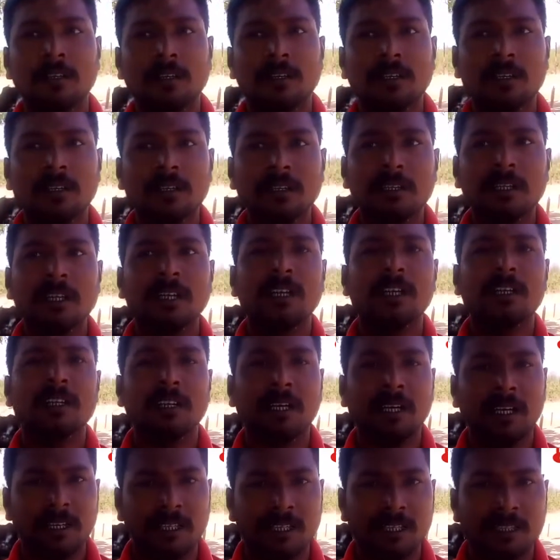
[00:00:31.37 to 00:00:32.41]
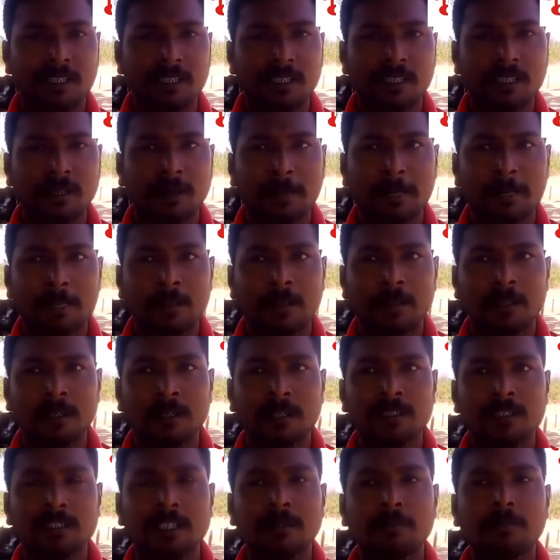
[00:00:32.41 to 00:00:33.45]
गिनते आ, आ रहे हैं
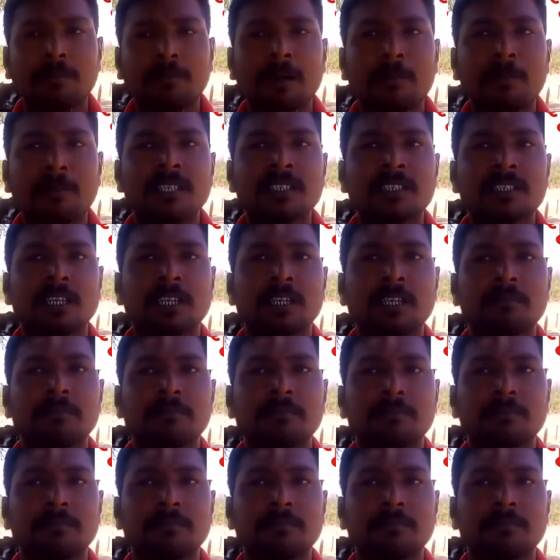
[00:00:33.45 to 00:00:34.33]
जब बाबा साहेब